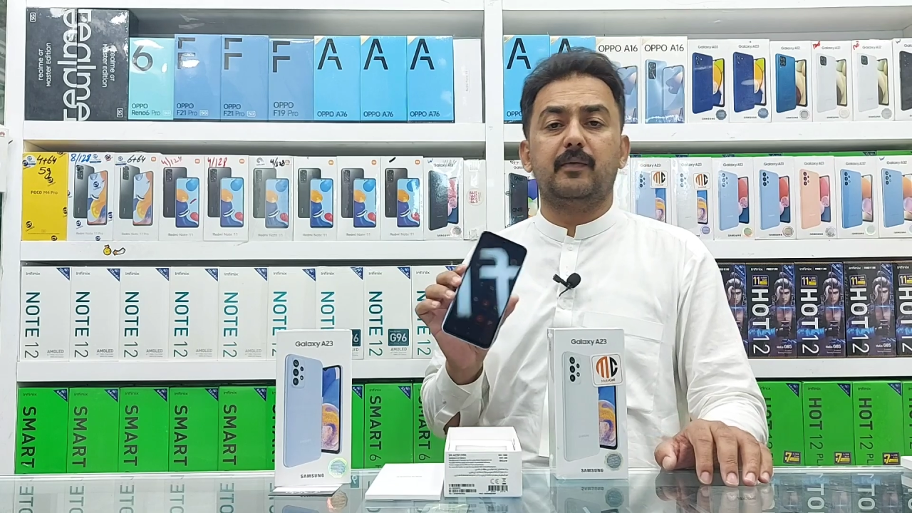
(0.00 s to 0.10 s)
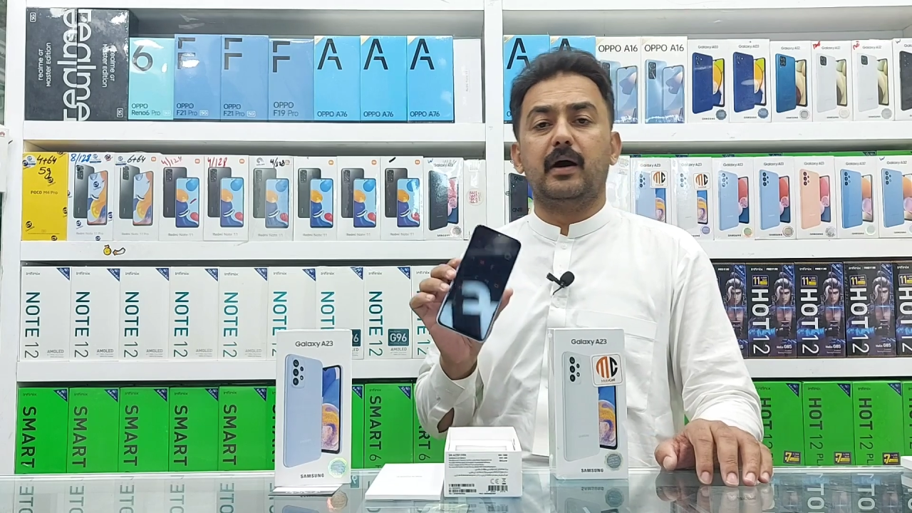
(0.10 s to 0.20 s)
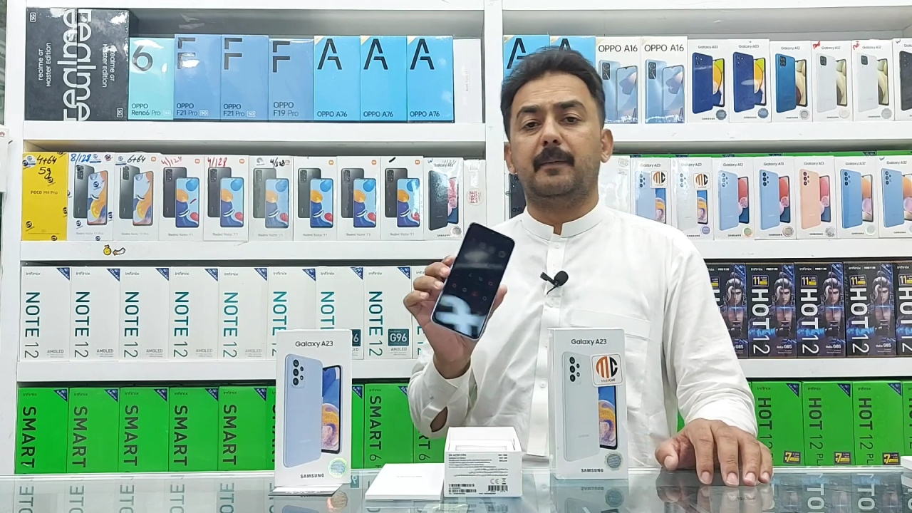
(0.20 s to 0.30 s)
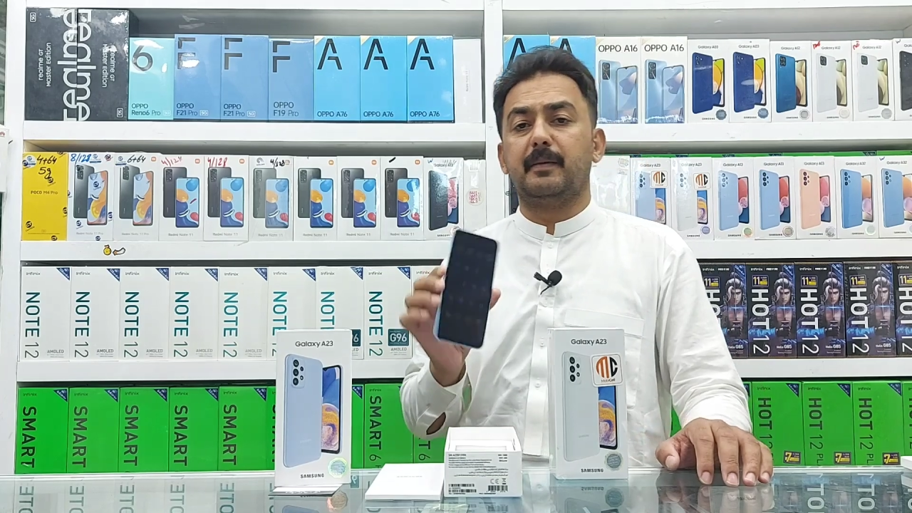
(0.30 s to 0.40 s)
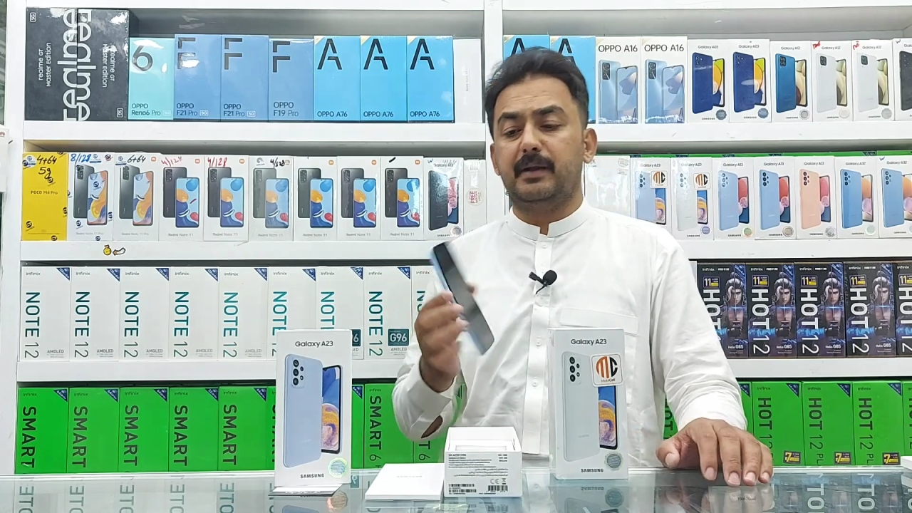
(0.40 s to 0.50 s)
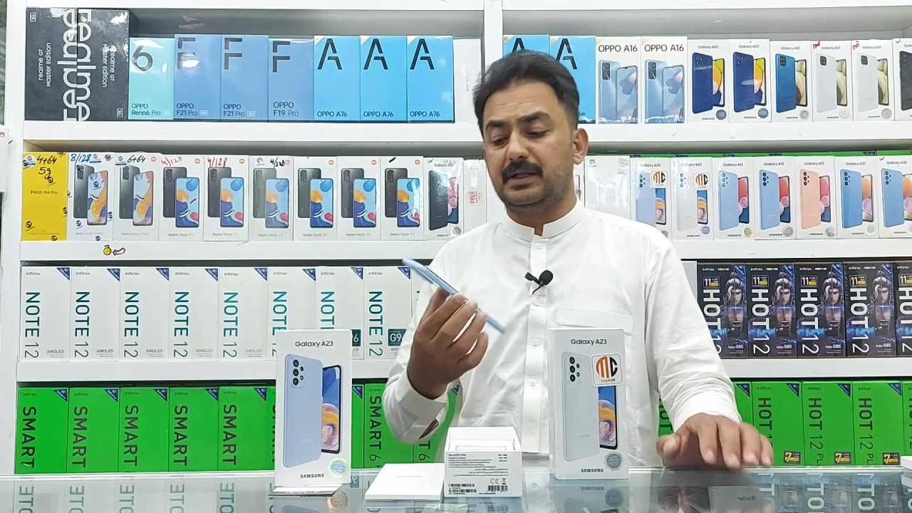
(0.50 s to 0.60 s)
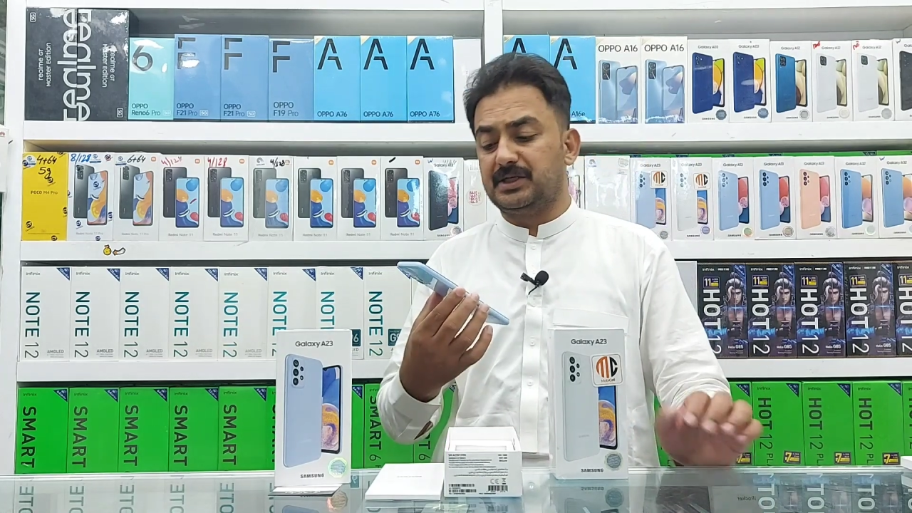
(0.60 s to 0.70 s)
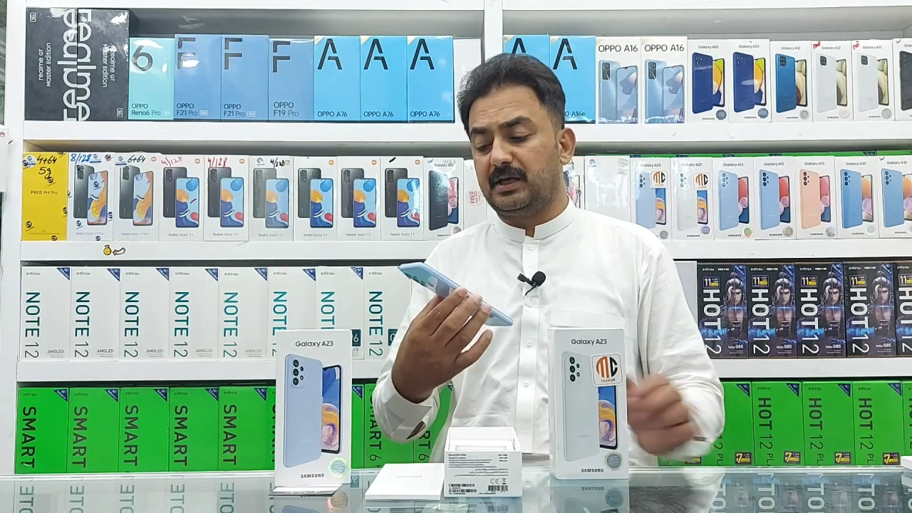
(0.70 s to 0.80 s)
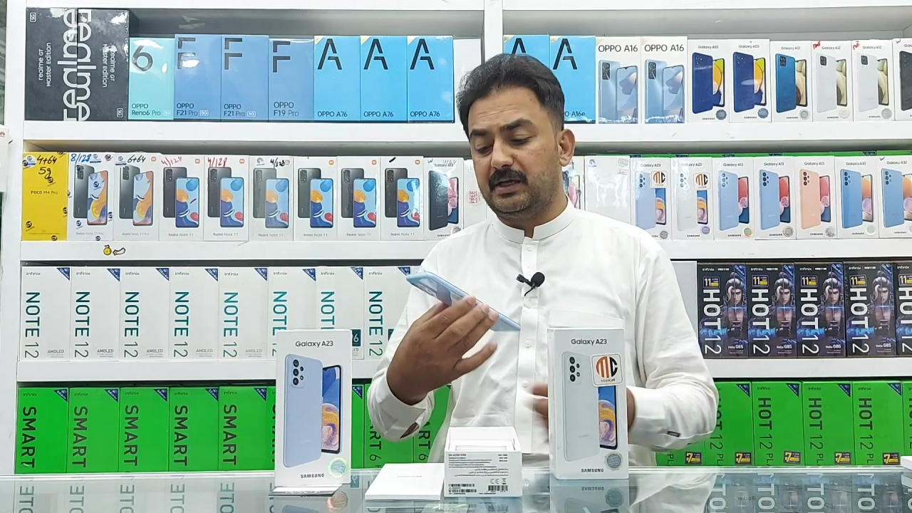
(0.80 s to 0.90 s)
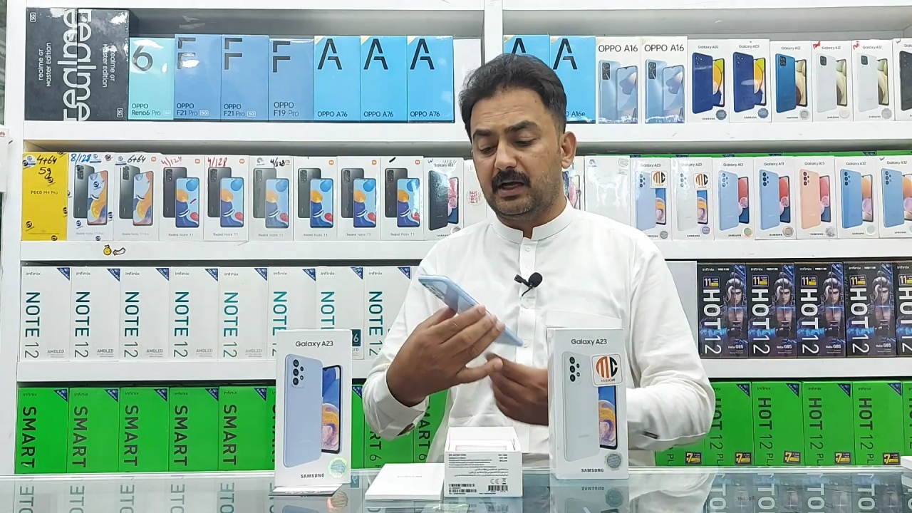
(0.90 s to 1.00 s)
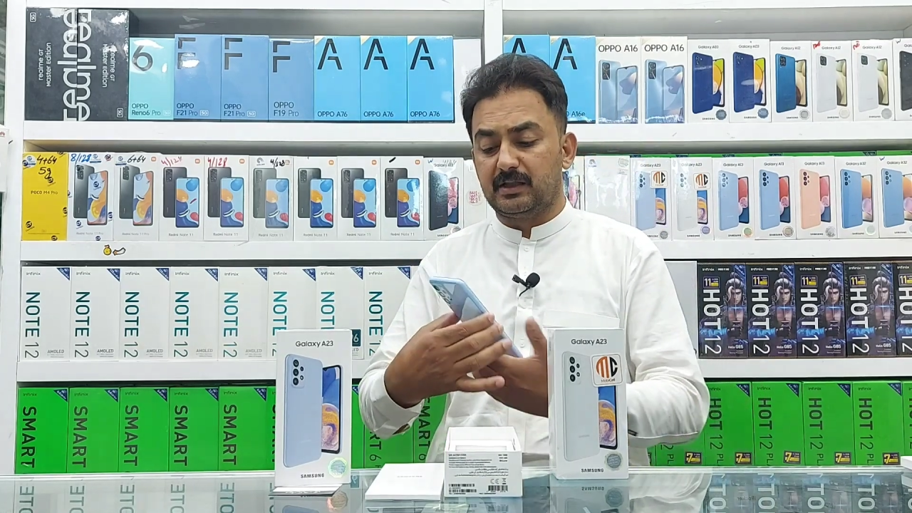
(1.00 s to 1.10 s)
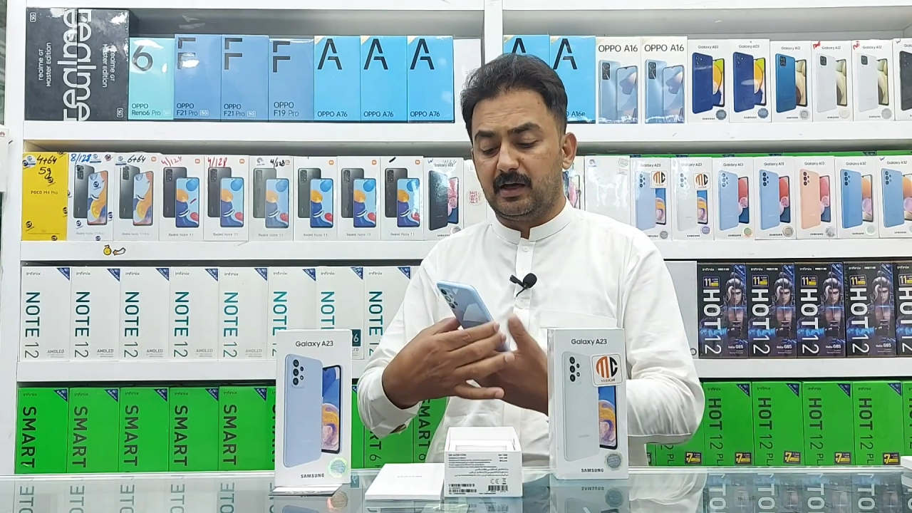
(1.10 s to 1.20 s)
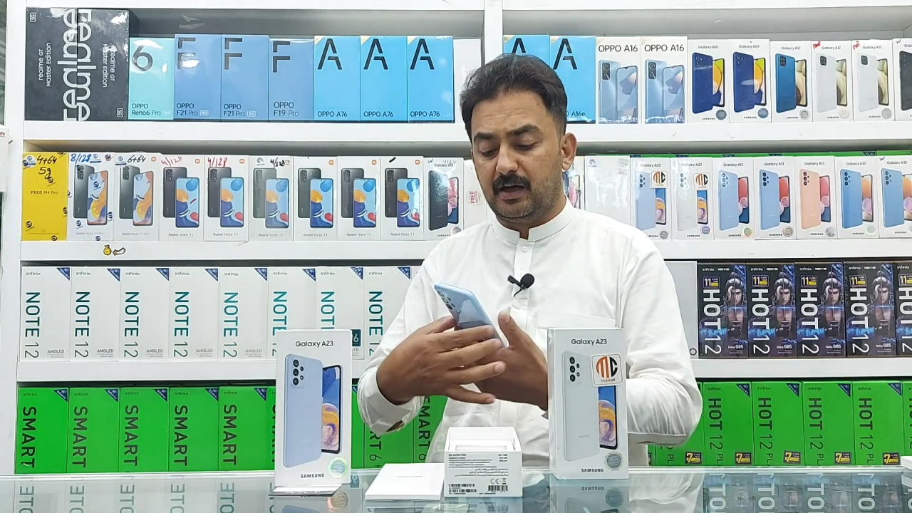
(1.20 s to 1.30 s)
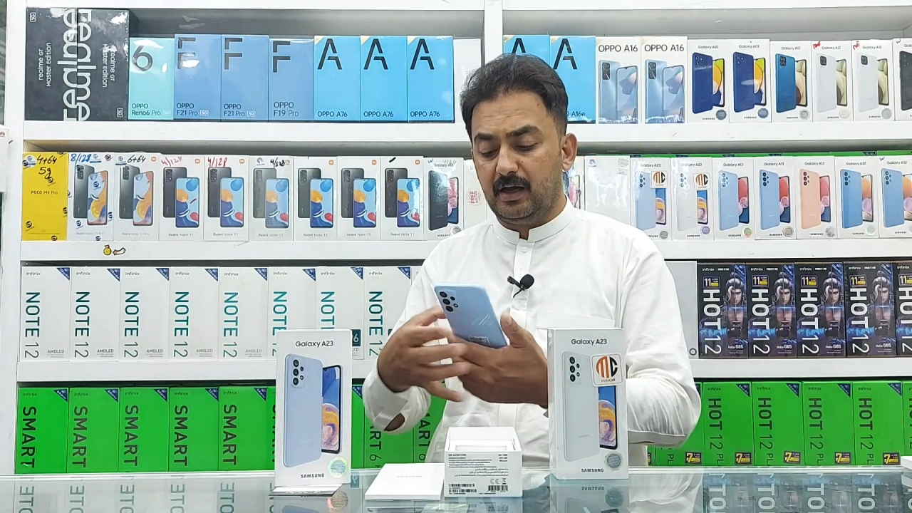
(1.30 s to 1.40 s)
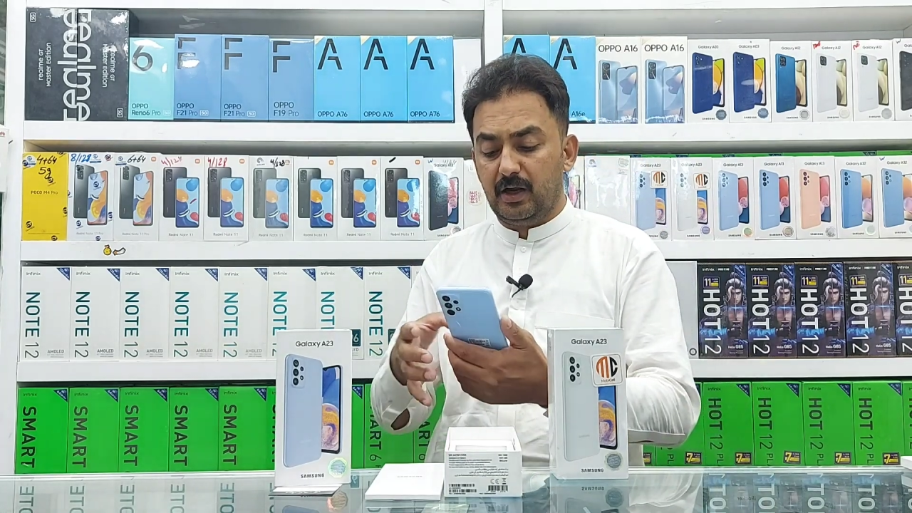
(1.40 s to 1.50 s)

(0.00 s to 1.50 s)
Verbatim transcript: वहाँ पर मैंने चेक किया था